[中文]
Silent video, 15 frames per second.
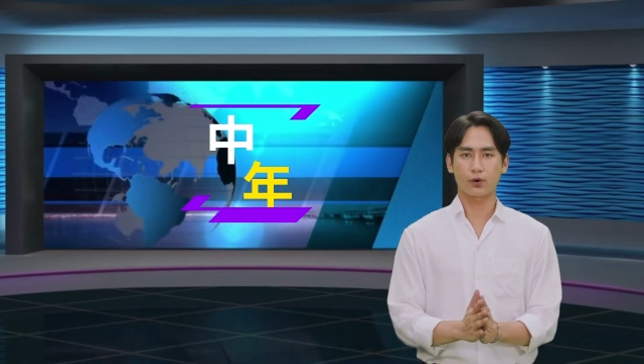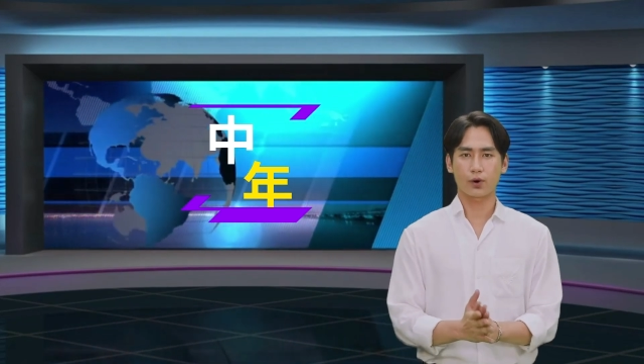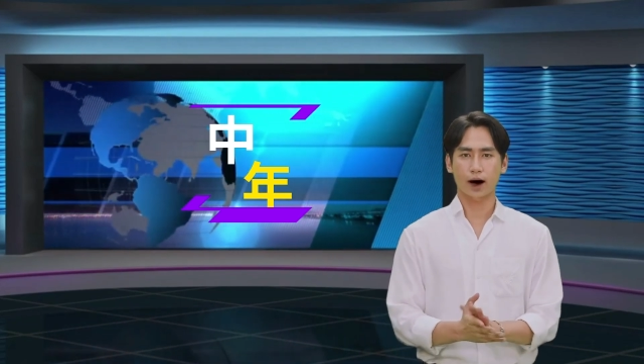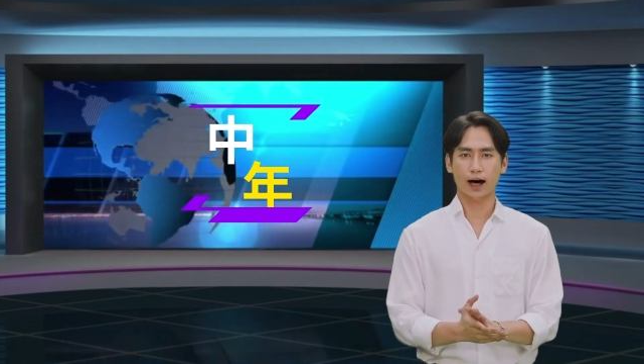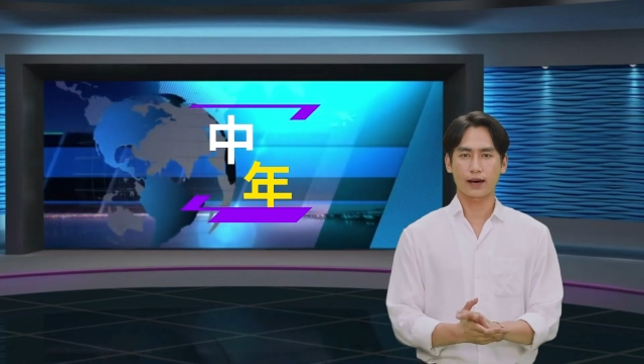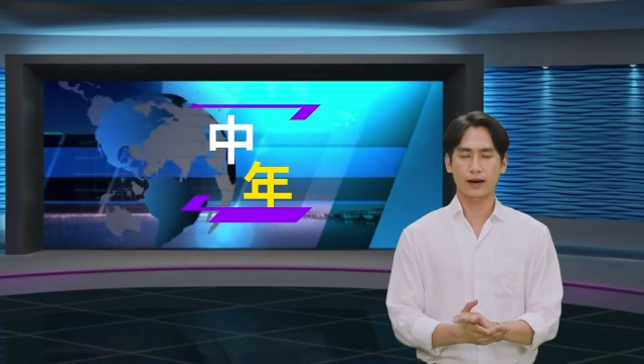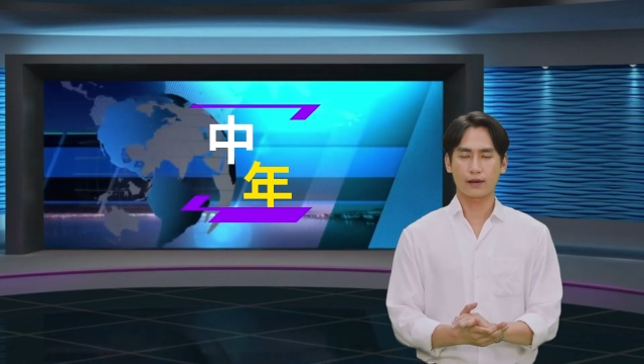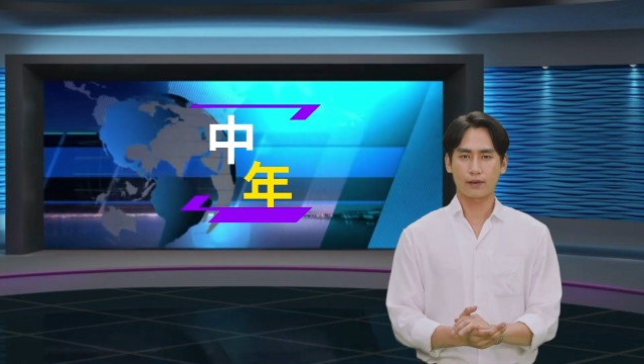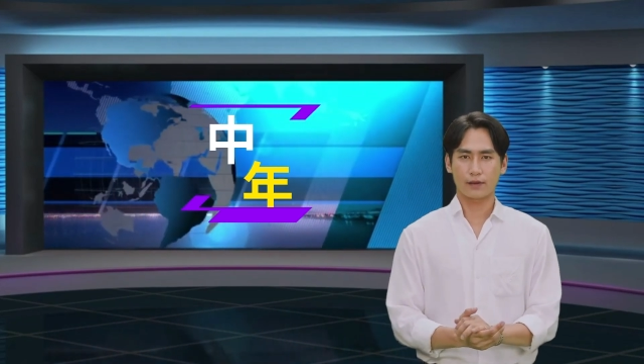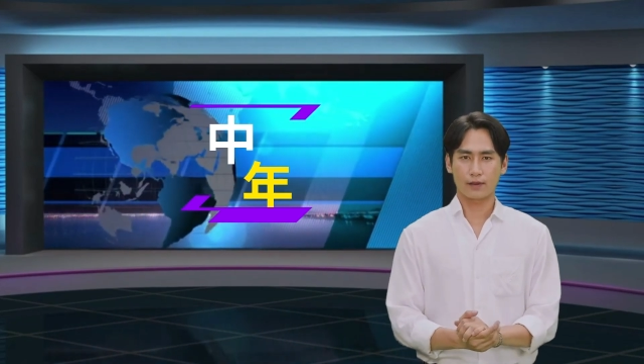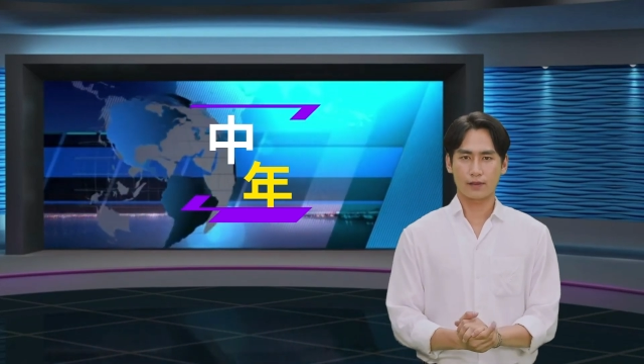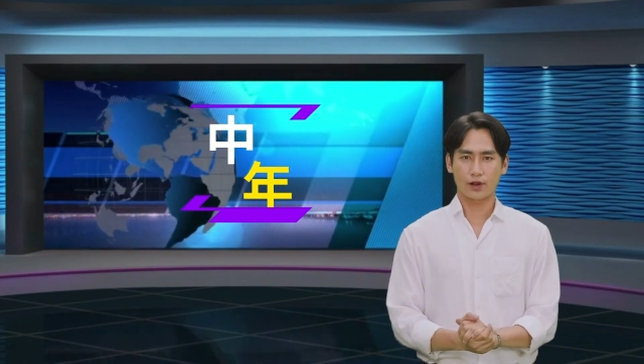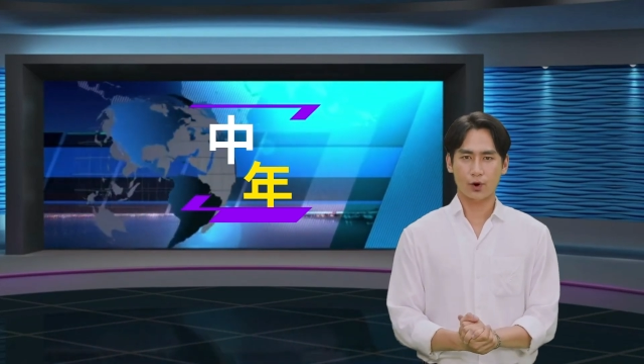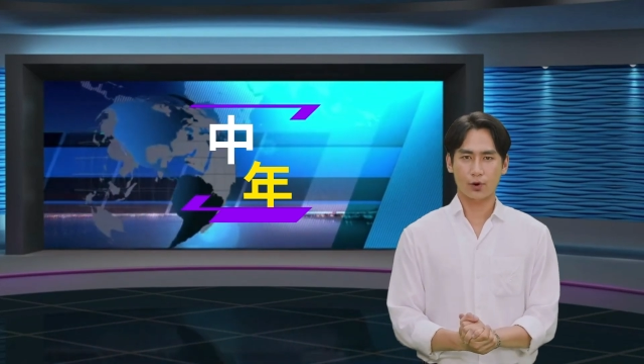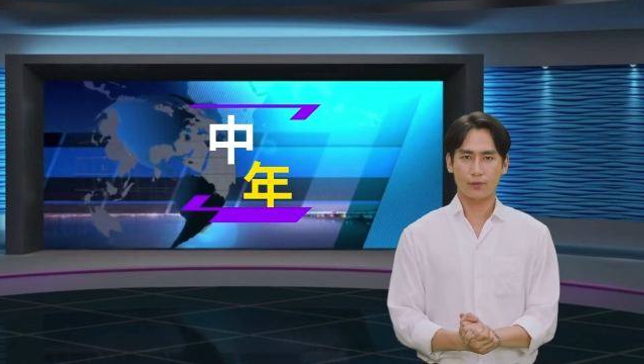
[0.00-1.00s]
快，
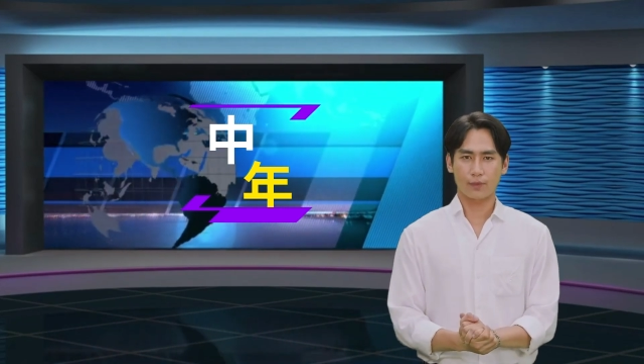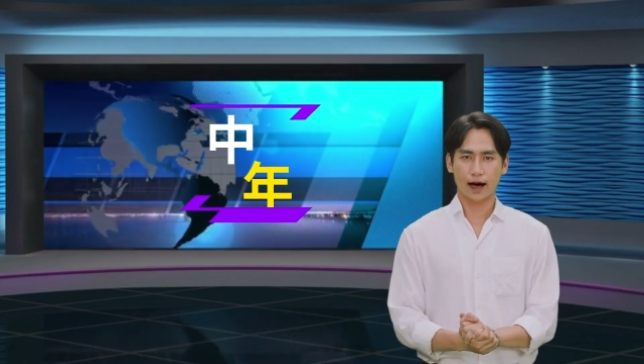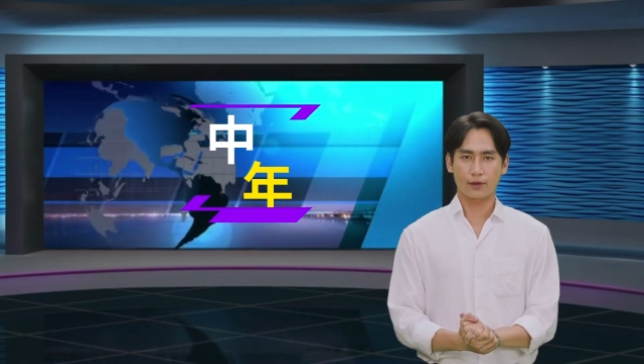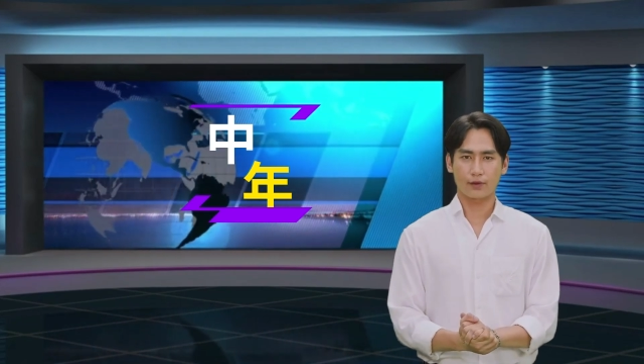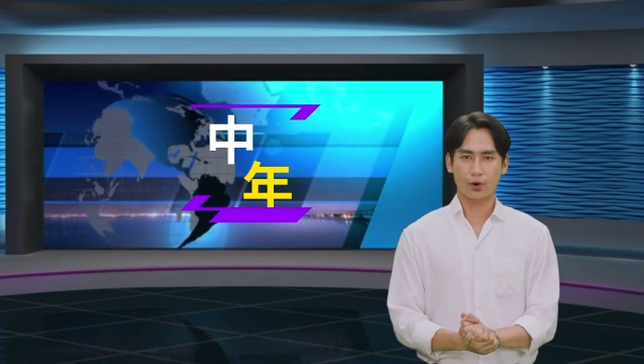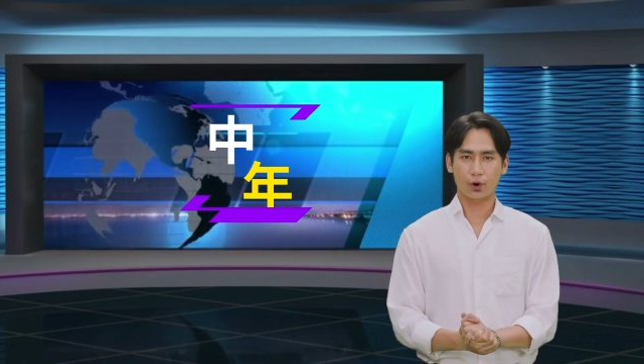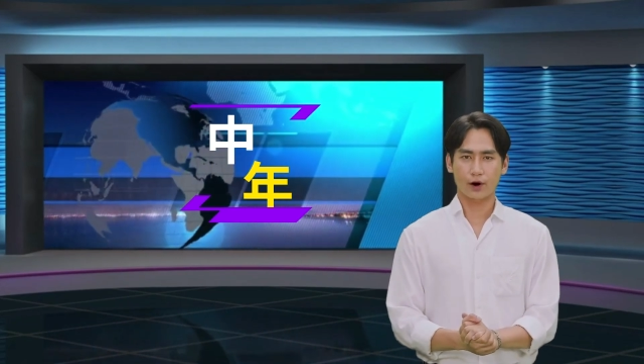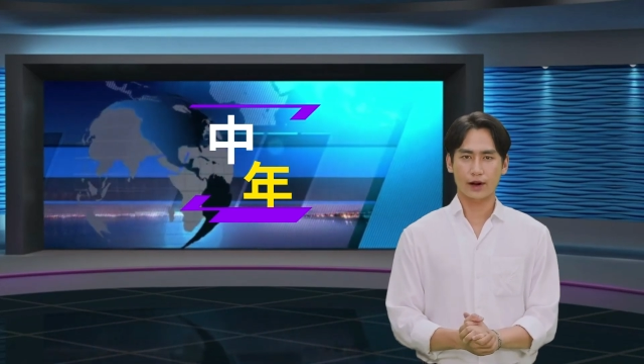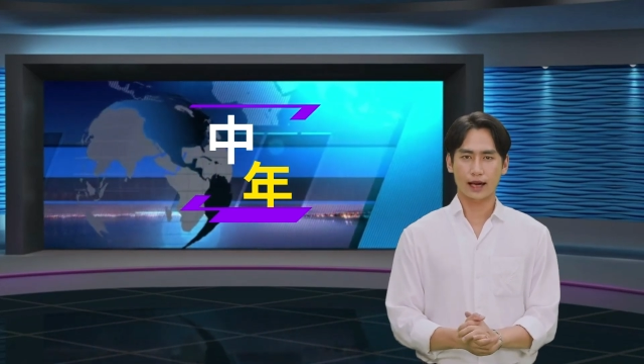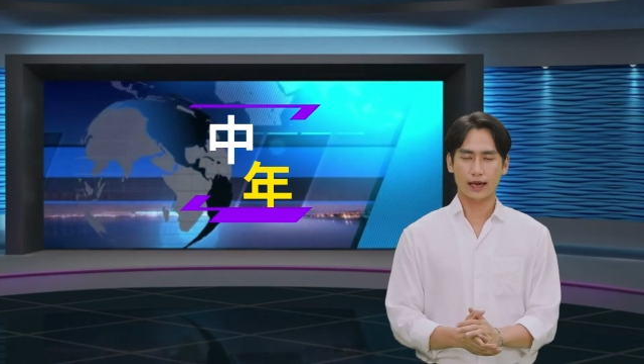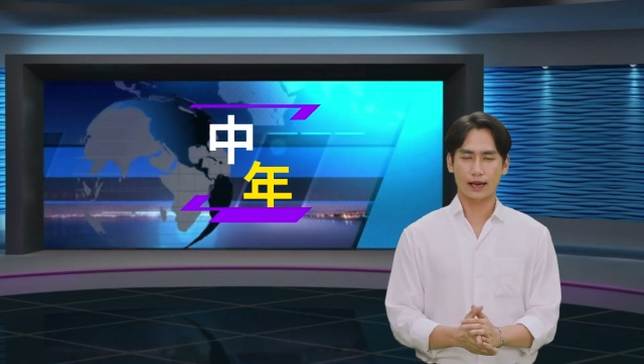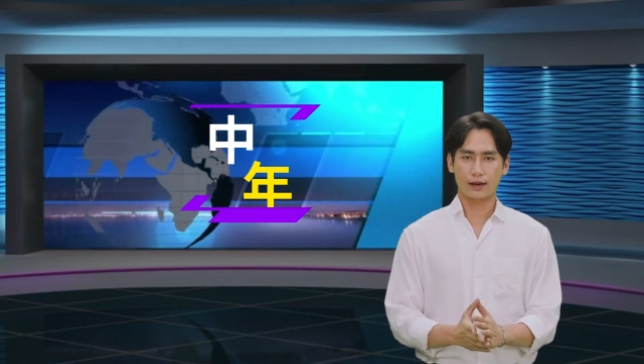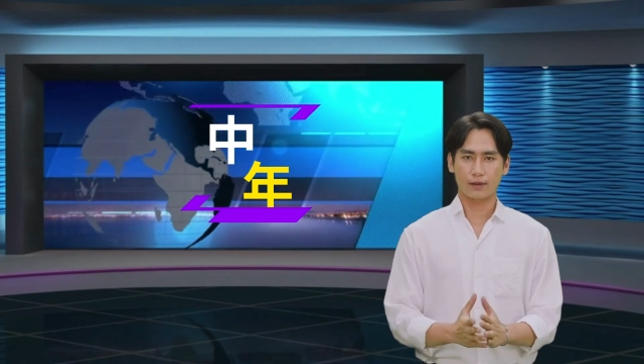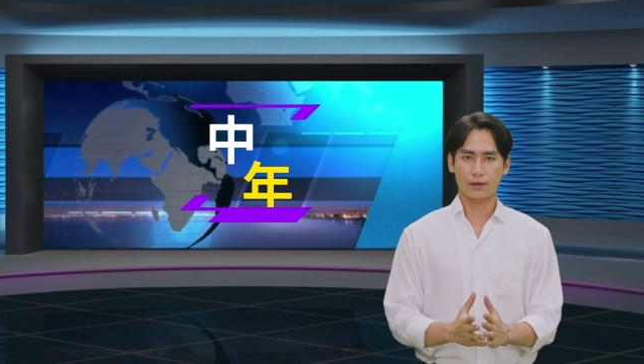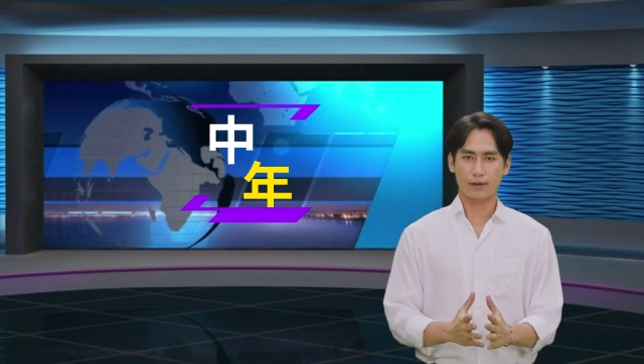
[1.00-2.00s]
充满活
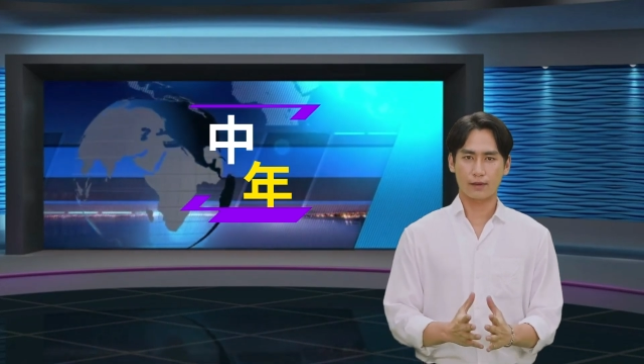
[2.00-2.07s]
力。